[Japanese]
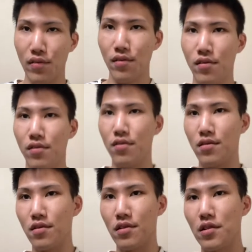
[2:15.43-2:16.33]
うん
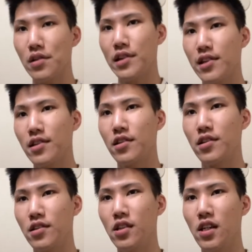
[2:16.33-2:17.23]
今月中
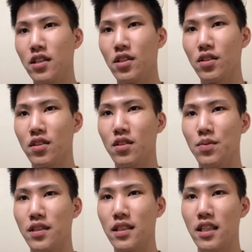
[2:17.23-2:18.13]
にはちょっと難
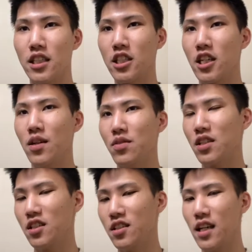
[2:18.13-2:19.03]
しいかもし
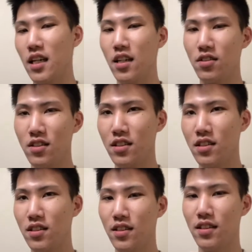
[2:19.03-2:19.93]
んないけど
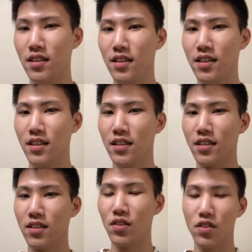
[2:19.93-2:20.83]
そ
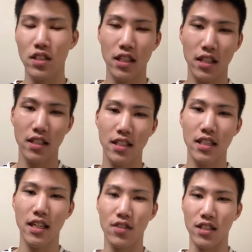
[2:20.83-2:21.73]
のうち近い
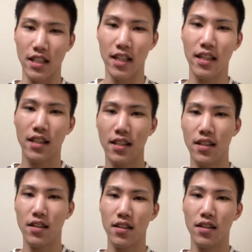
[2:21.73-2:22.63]
うちね
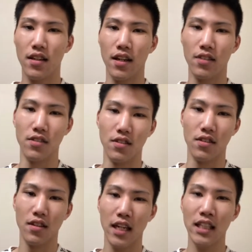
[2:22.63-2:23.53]
あの
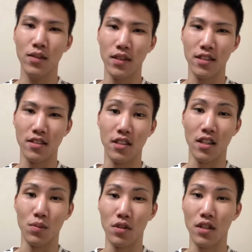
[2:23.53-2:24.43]
花火については
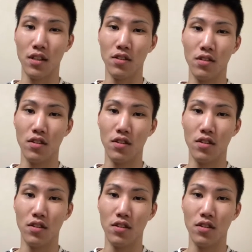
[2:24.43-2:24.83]
僕あの